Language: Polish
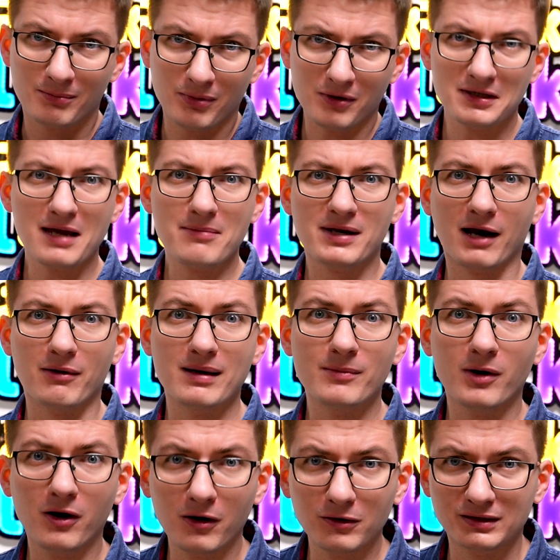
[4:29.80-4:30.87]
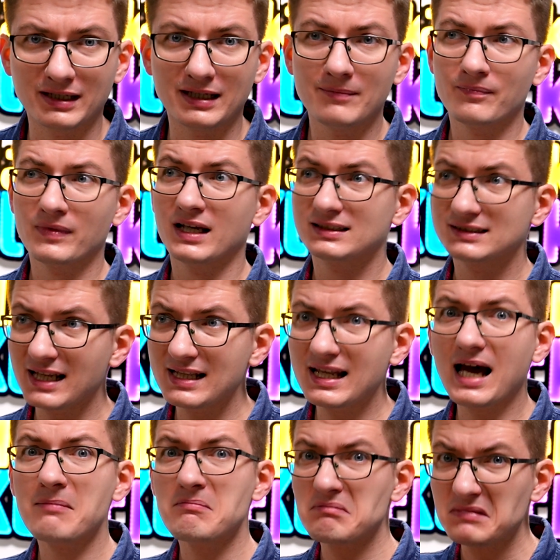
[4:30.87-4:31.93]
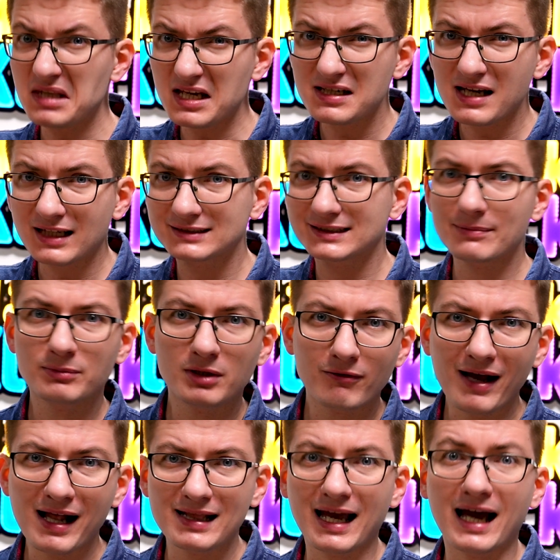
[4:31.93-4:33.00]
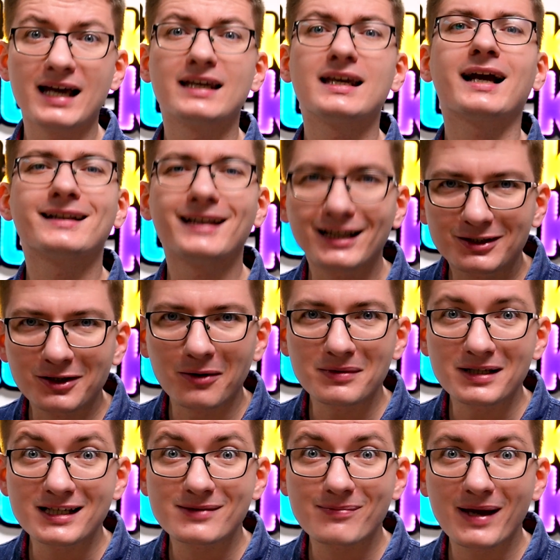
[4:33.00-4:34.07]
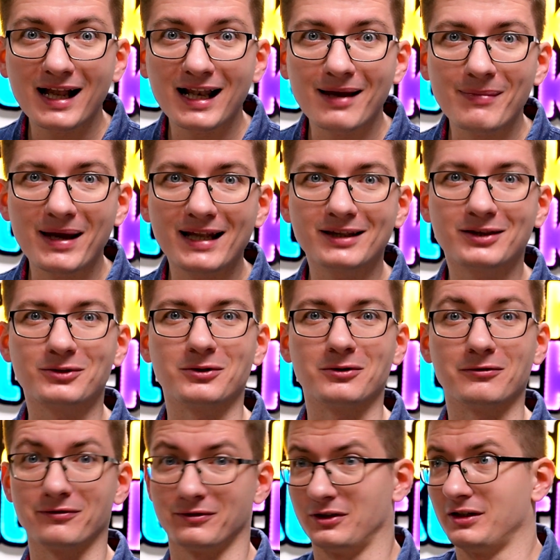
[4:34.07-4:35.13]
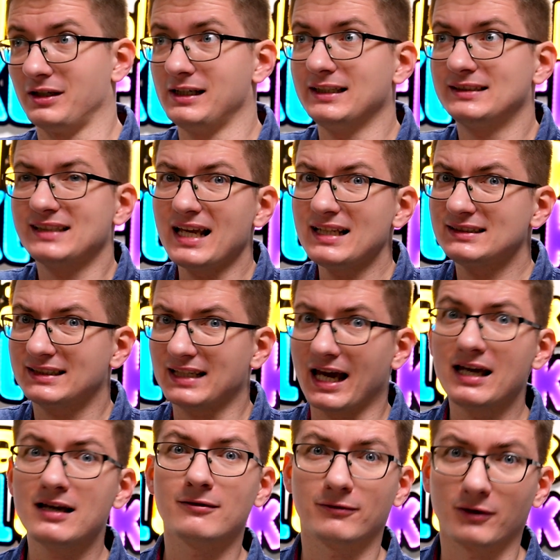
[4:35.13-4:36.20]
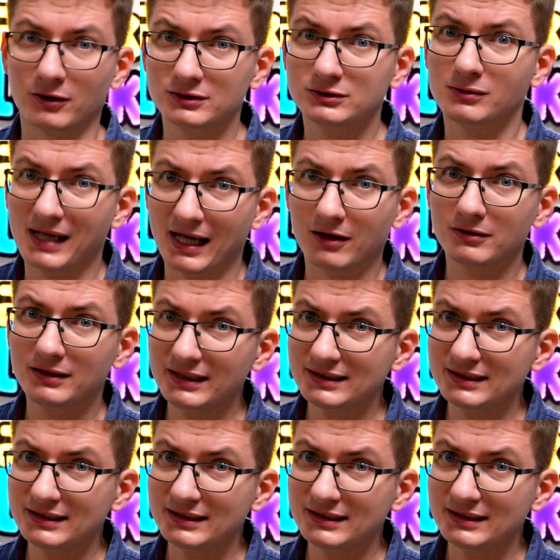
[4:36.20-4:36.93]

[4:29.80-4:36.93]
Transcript: bo nabrałem ochoty. Cena też akceptowalna, jak na tą liczbę elementów. No i licencje, w końcu Lego